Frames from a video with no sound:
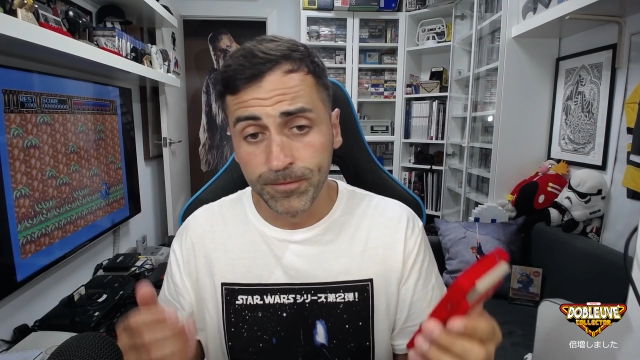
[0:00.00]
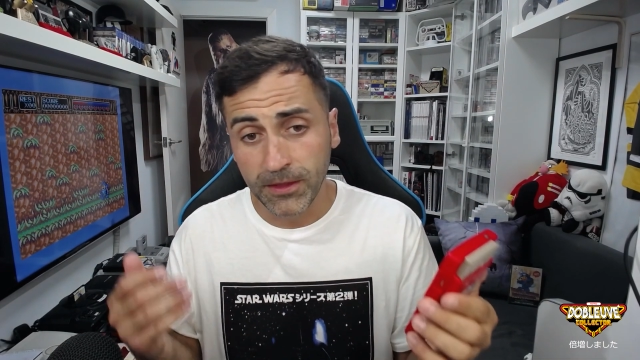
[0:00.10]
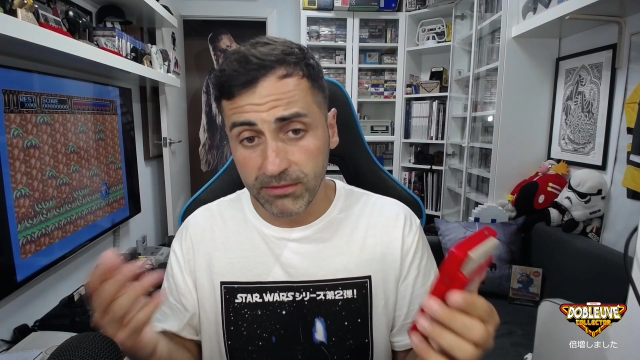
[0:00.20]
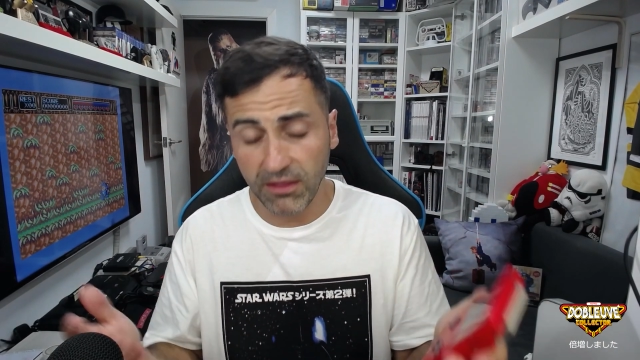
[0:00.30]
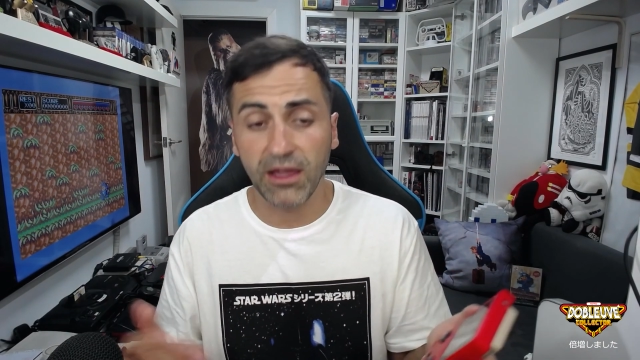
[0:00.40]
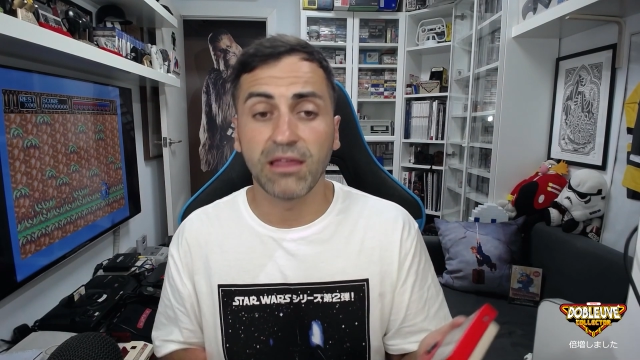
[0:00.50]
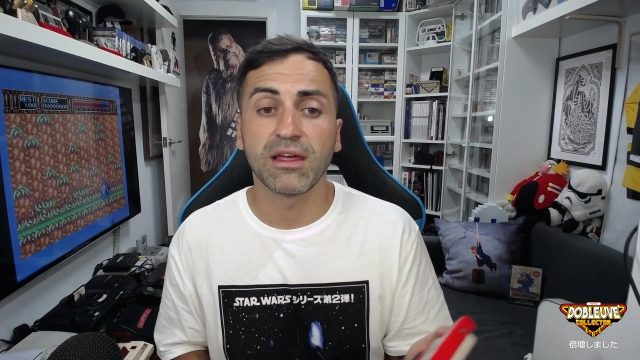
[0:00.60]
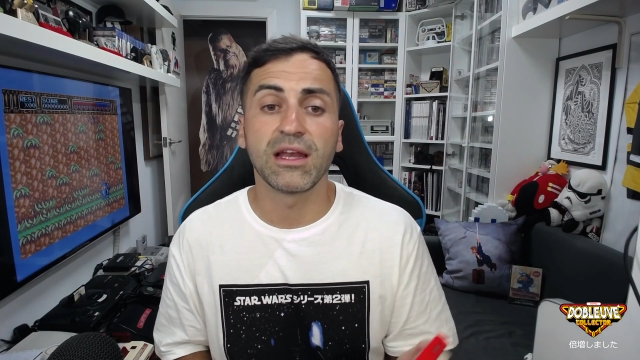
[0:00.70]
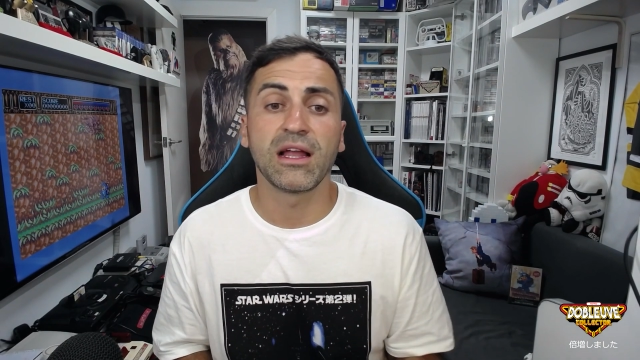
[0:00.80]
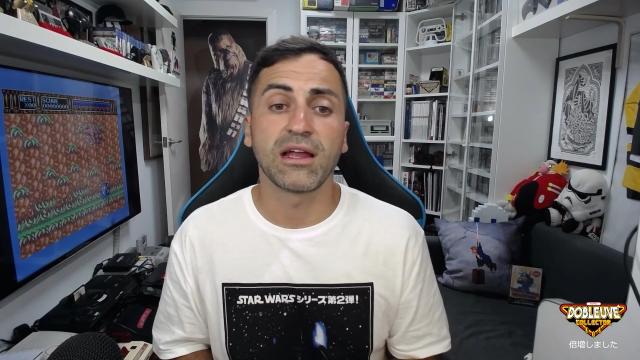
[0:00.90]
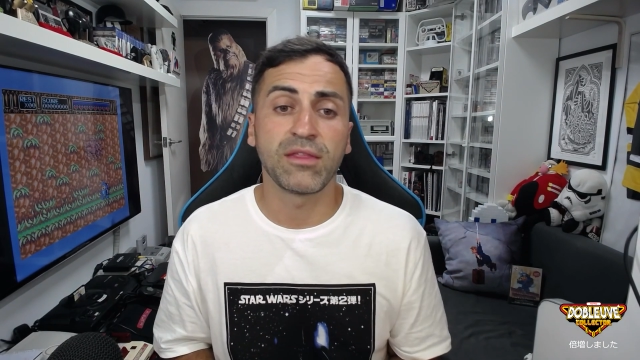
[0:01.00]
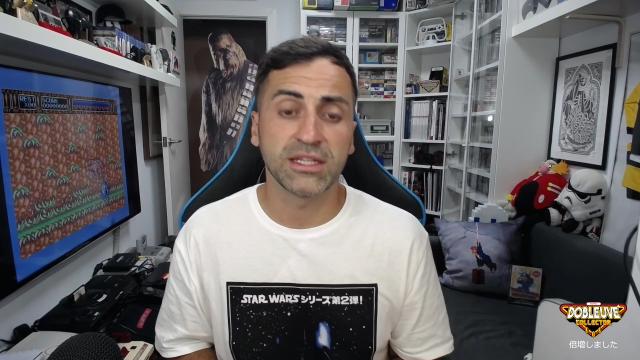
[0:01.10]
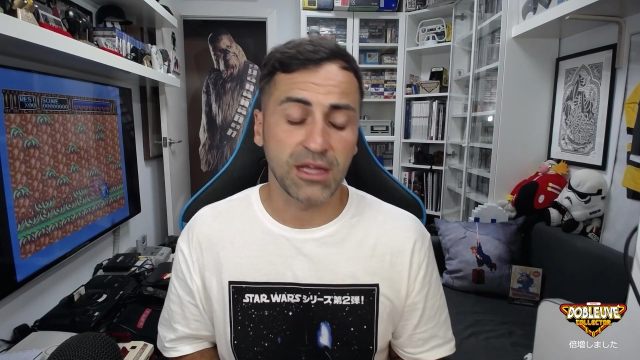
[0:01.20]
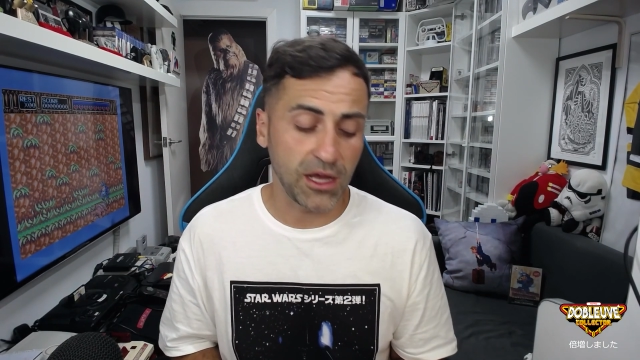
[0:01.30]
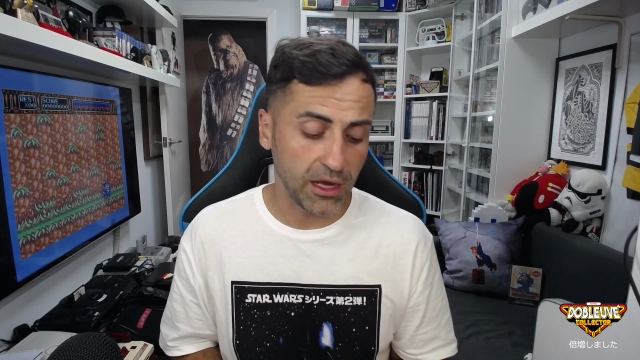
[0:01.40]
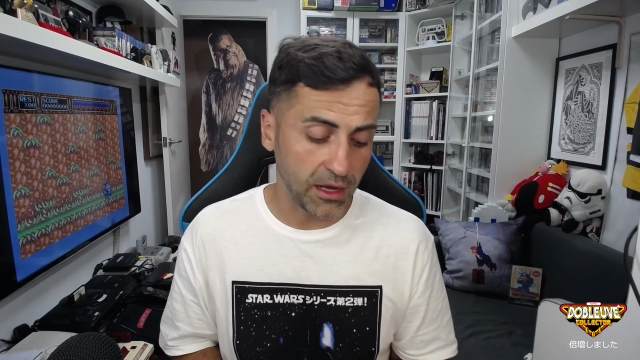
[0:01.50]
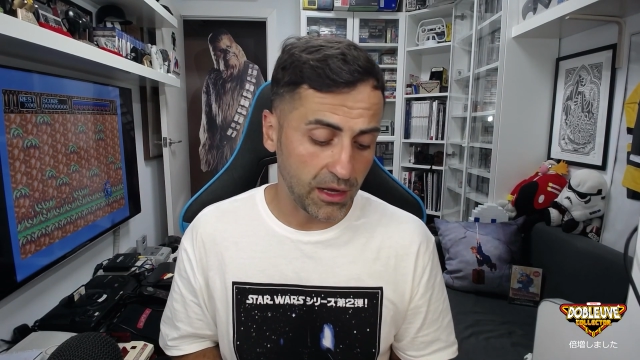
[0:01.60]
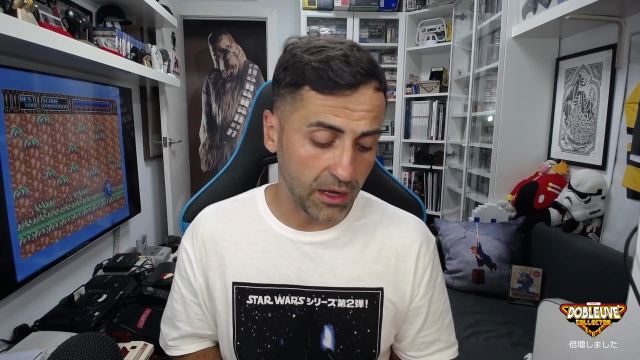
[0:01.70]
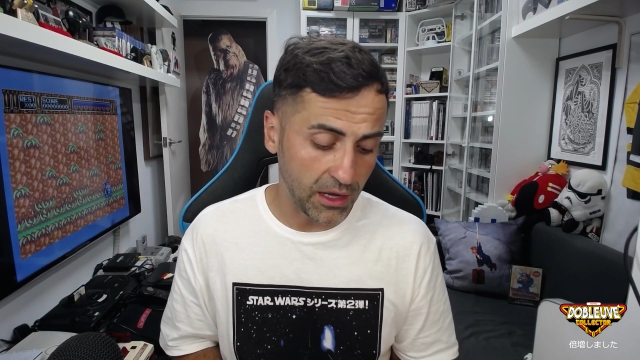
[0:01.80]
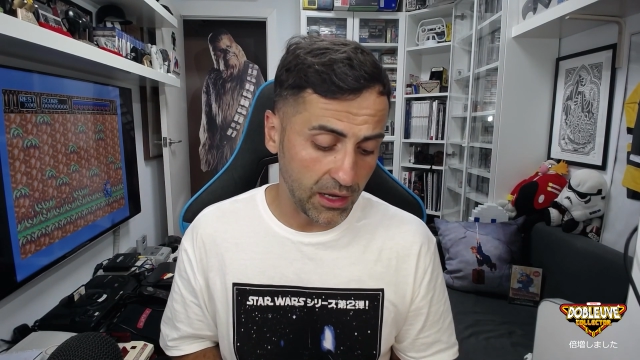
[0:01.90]
Desde aquí darle las gracias
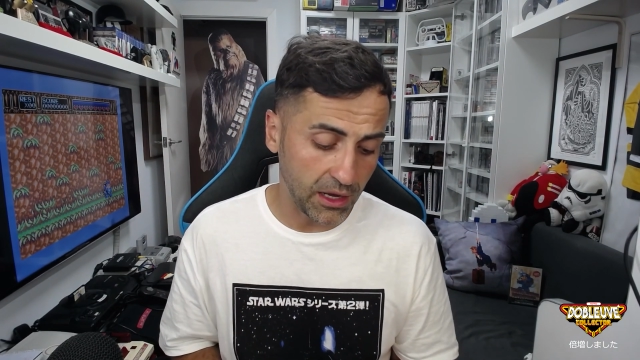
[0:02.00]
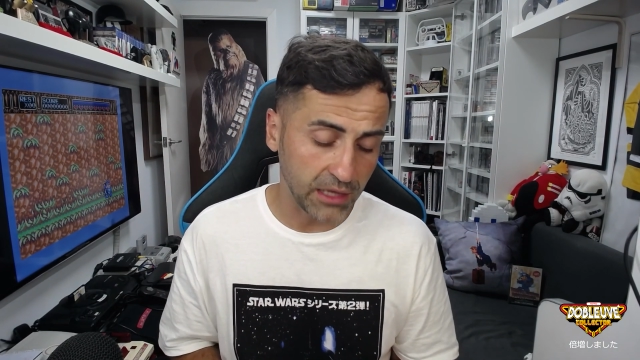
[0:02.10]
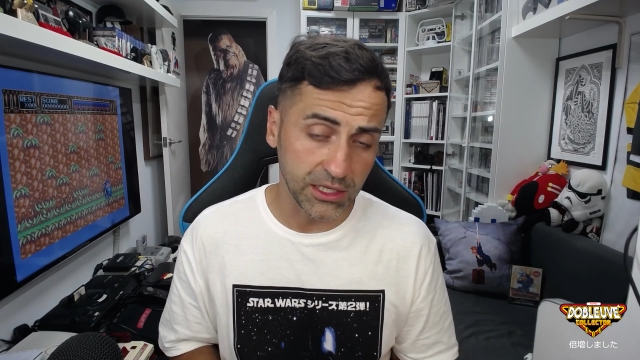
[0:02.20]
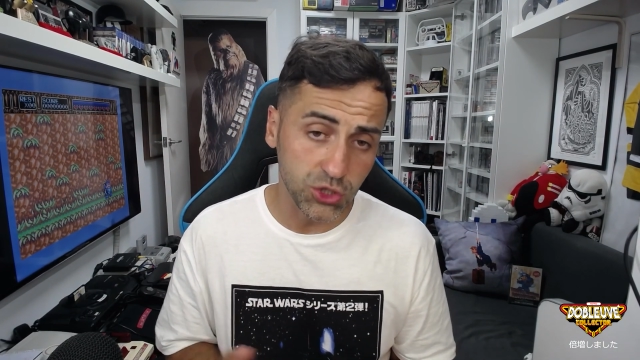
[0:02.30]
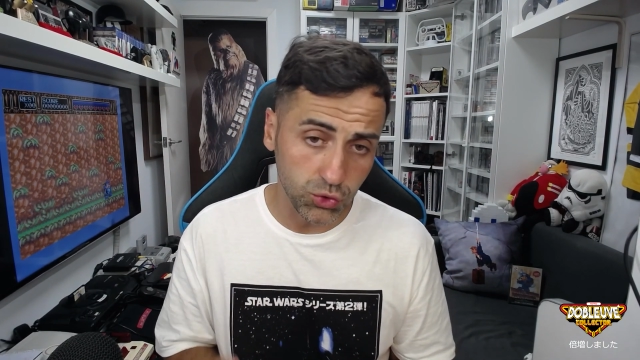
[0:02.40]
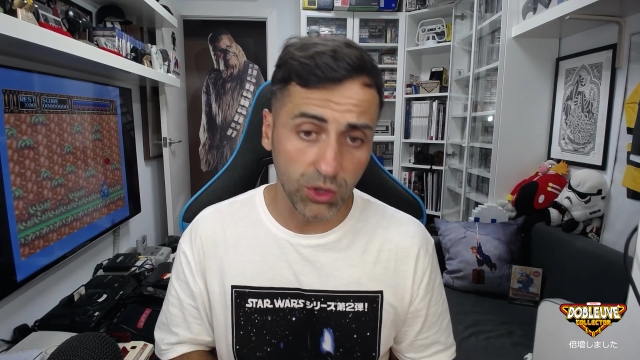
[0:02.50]
a, a Tinchu de